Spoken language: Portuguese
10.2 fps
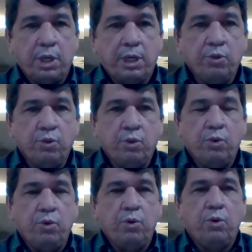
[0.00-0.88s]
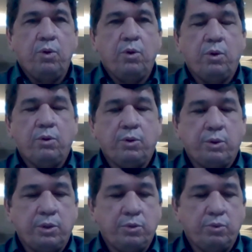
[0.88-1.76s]
no,
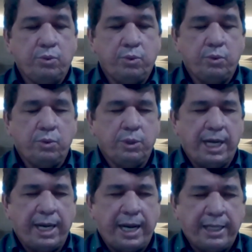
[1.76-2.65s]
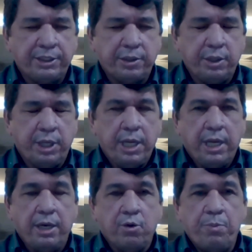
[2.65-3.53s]
no, na caixa,
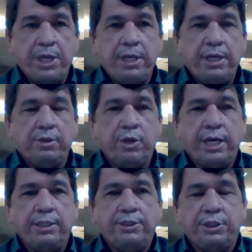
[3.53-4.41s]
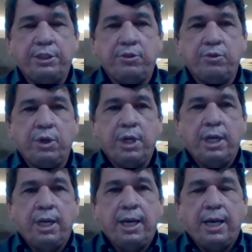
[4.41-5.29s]
recuperando, garantindo
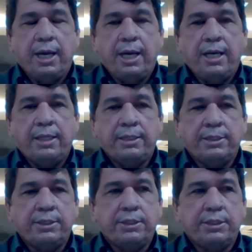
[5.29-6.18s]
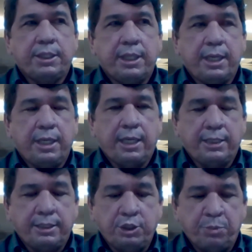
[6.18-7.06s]
as,
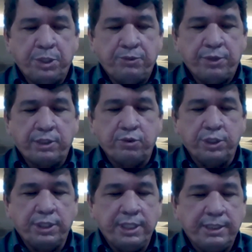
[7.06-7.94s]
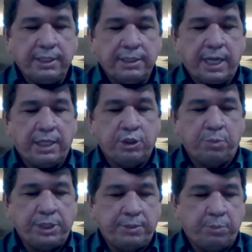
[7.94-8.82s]
as especificações necessárias
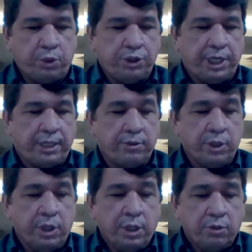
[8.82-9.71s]
para esse projeto.